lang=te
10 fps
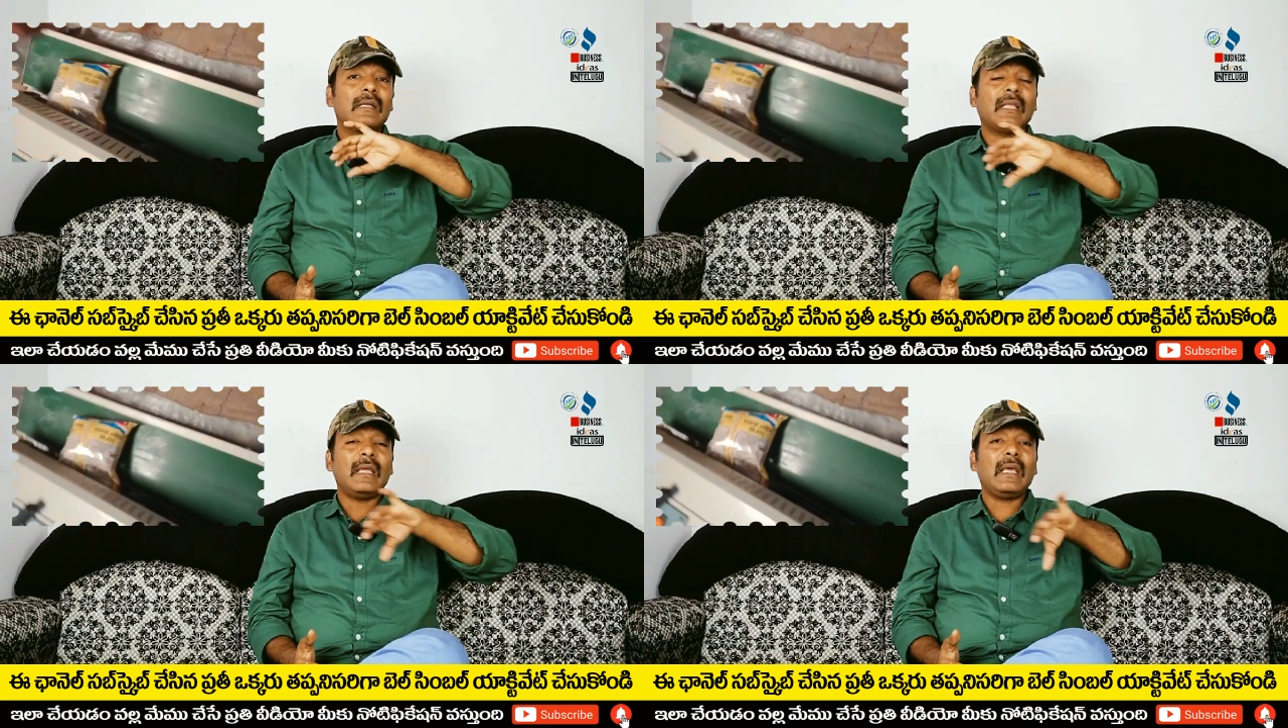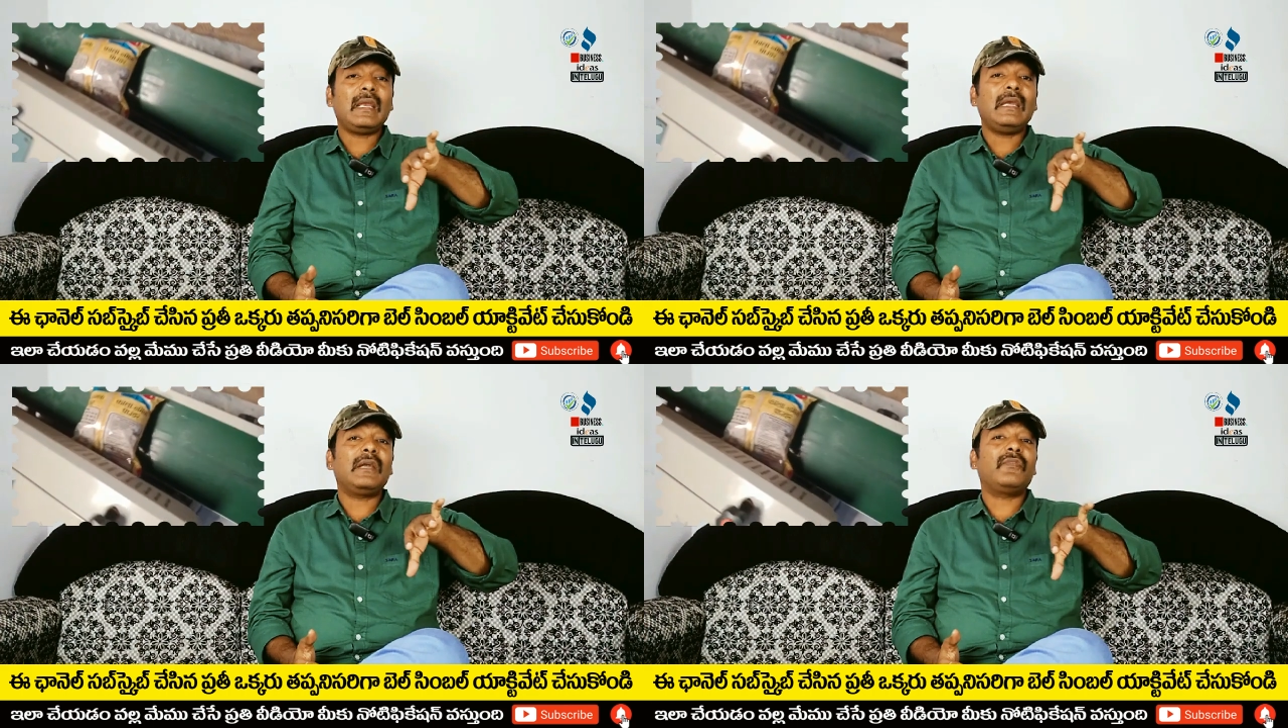
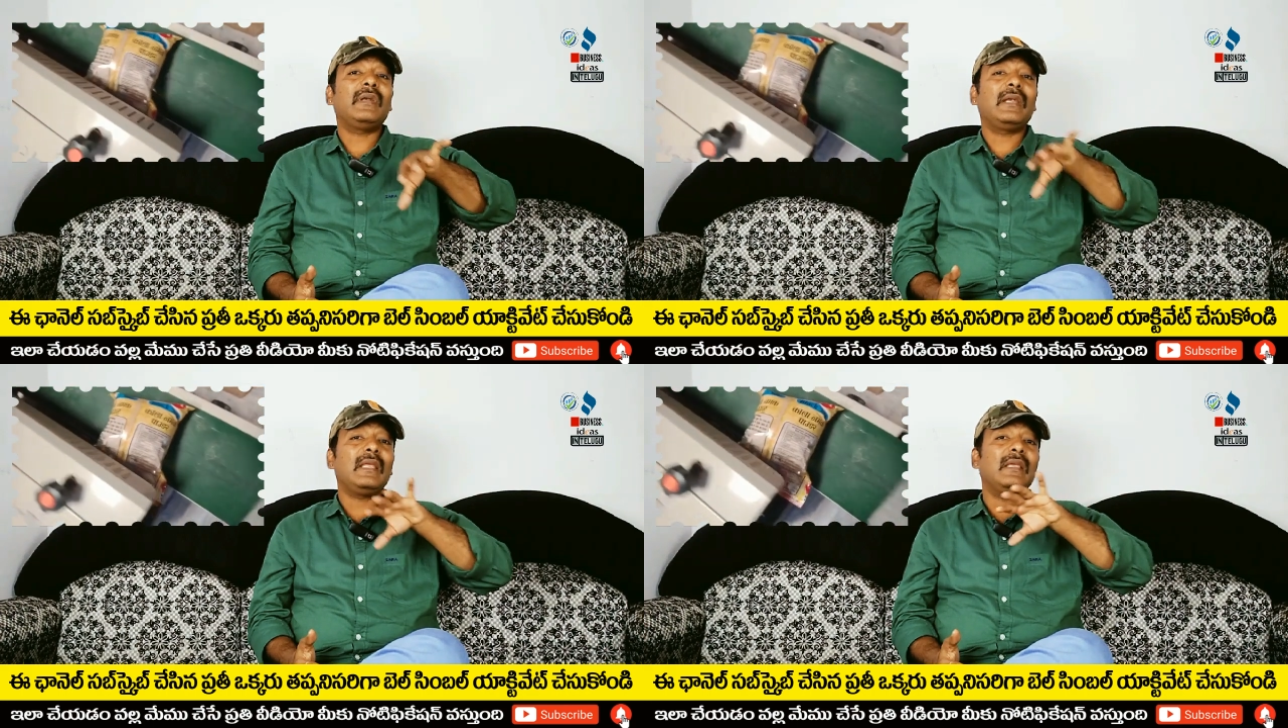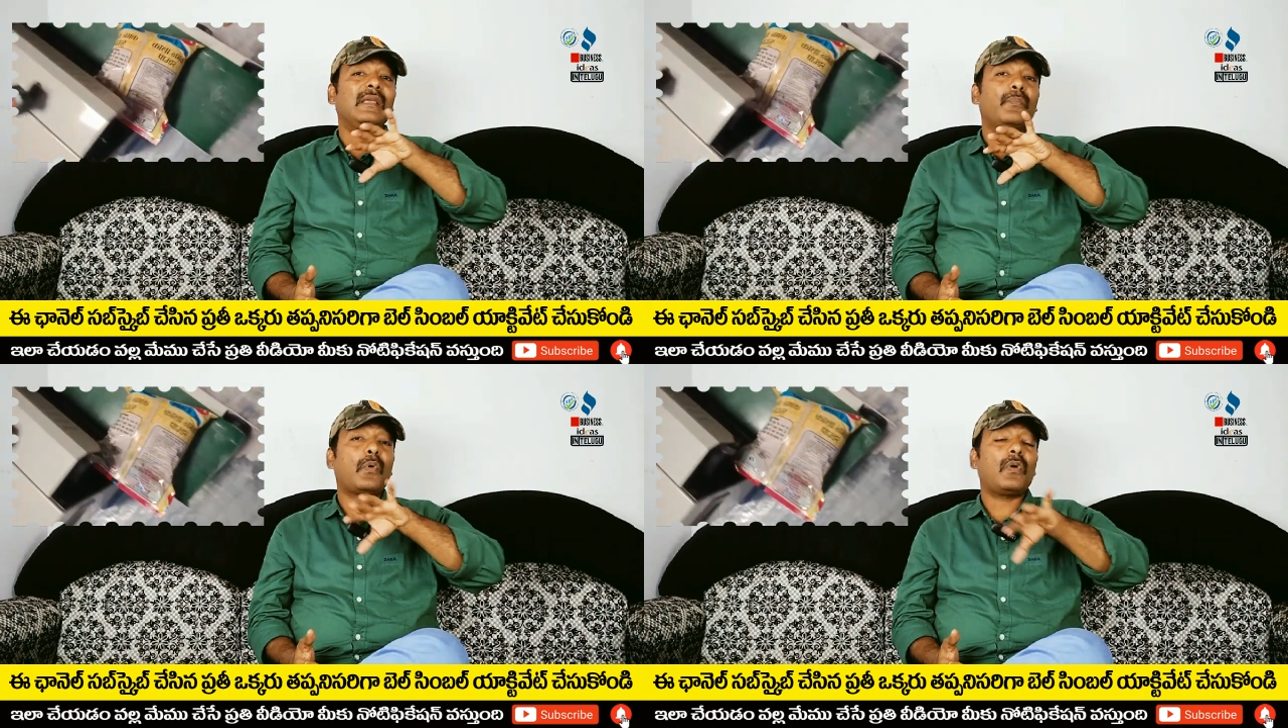తయారైనటువంటి
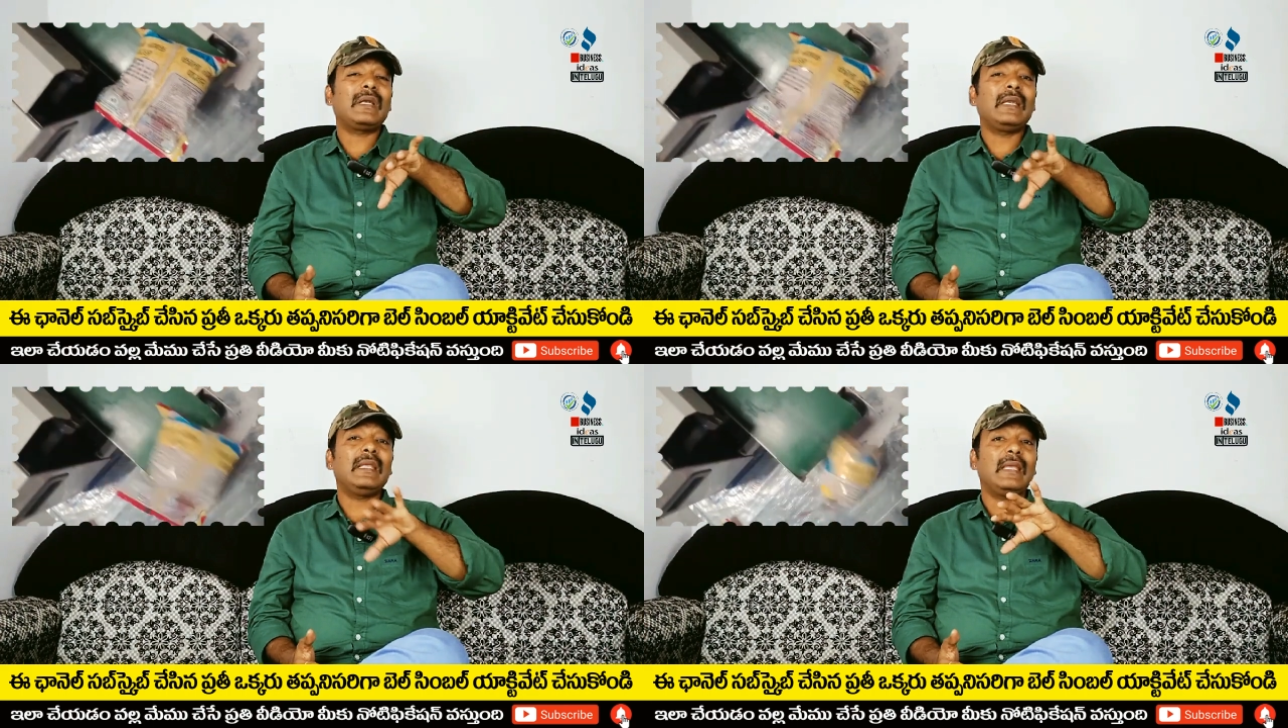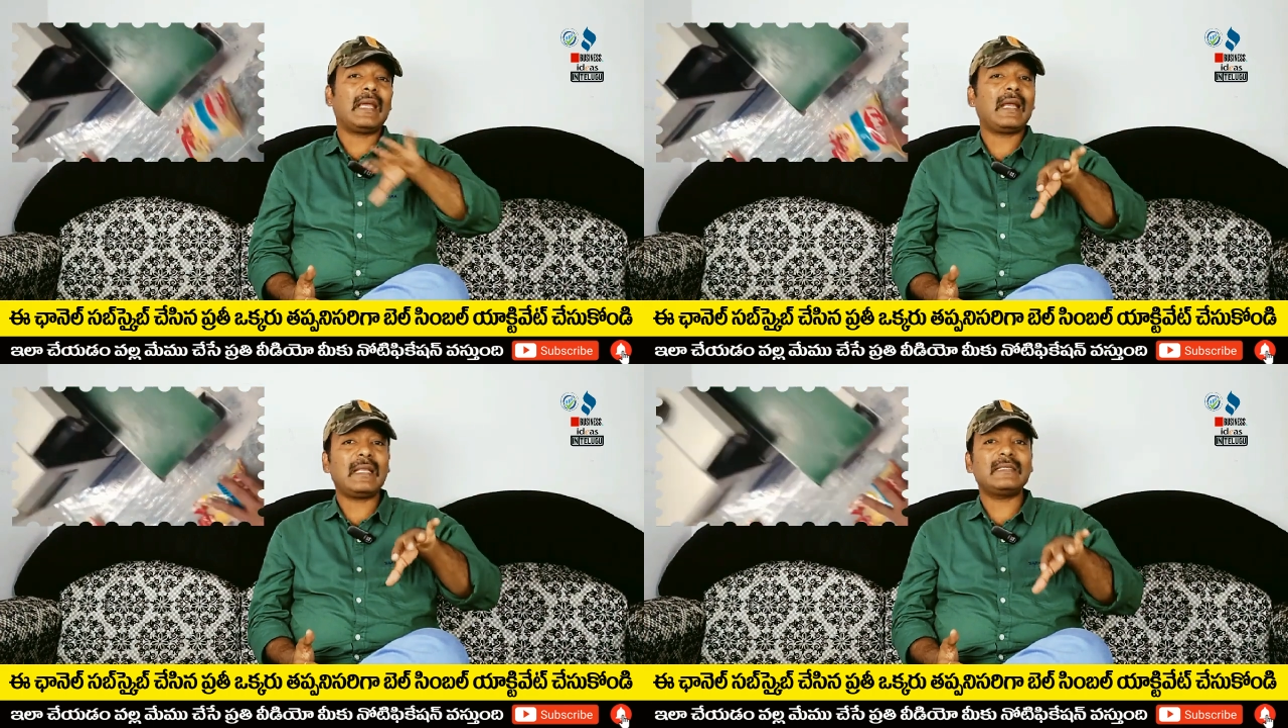ప్రోడక్ట్ని
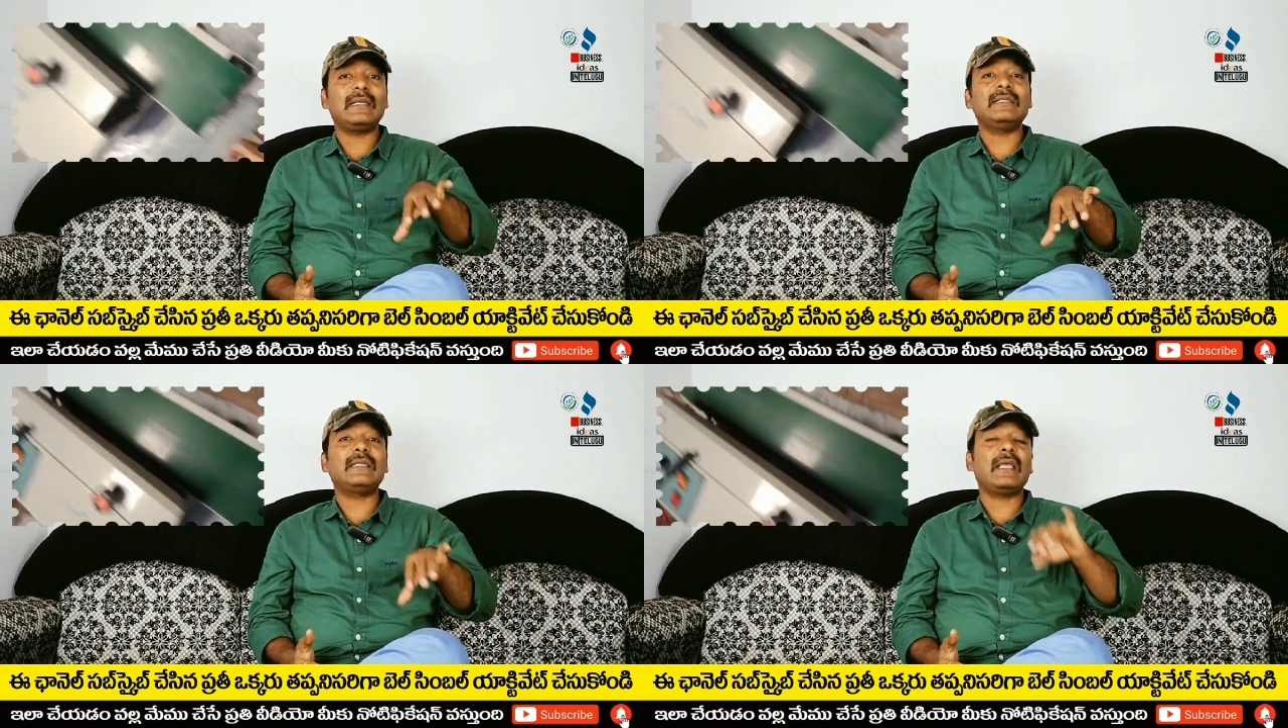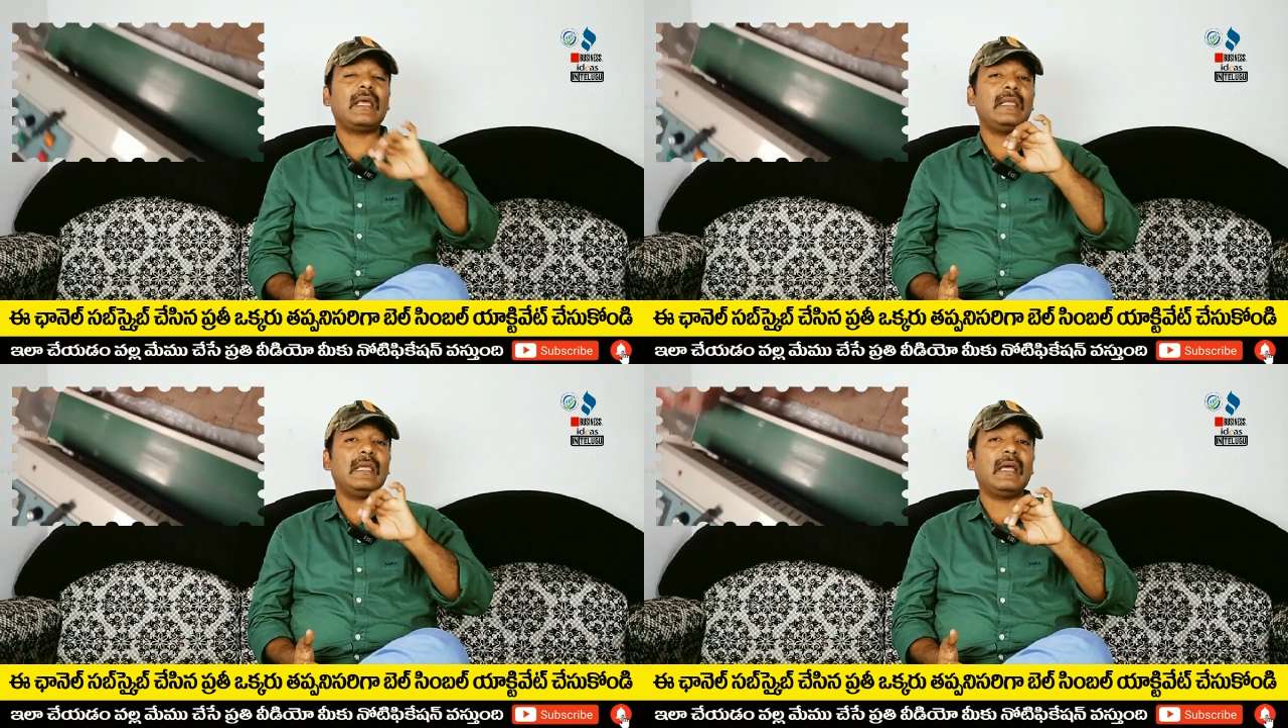ఎక్కడ సేల్
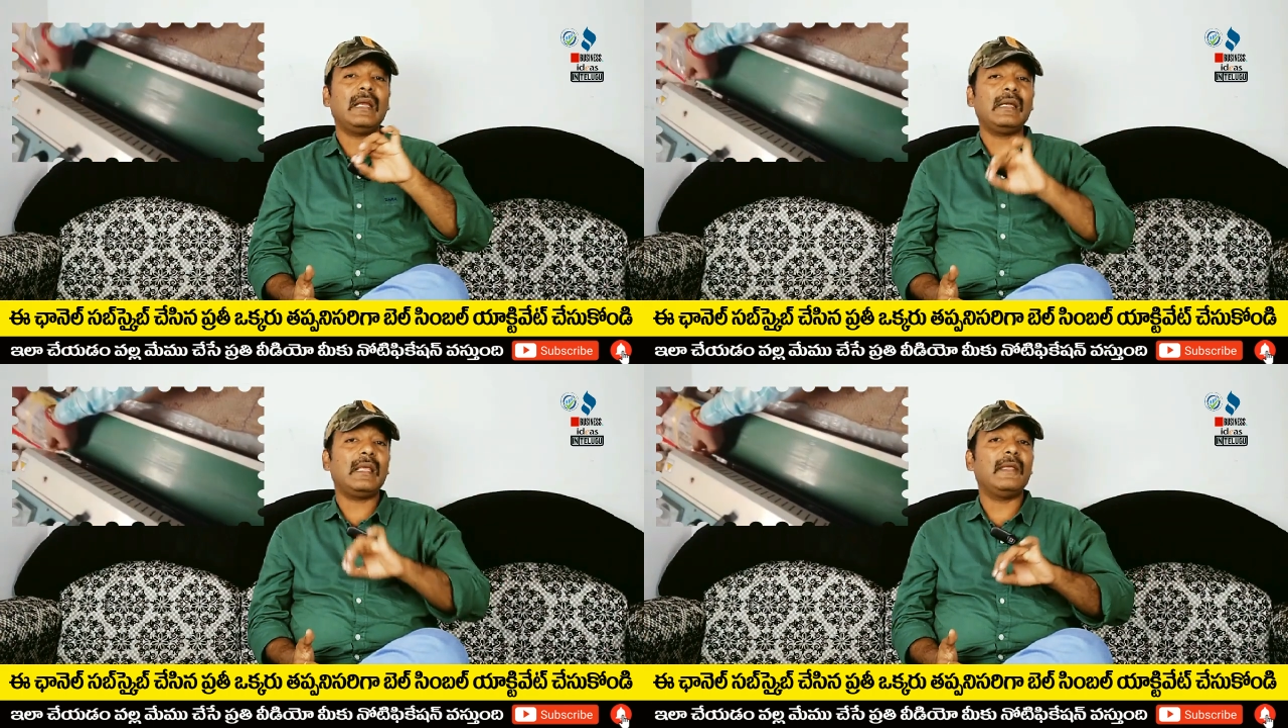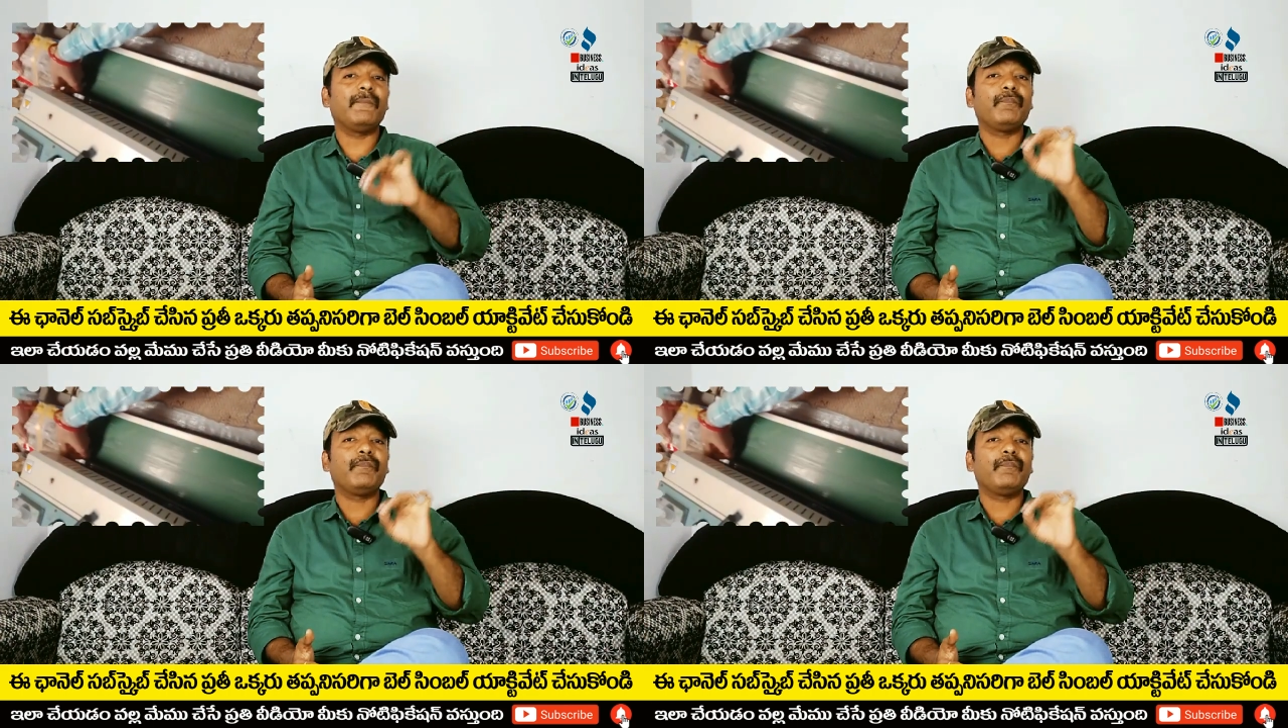చేయాలి అంటే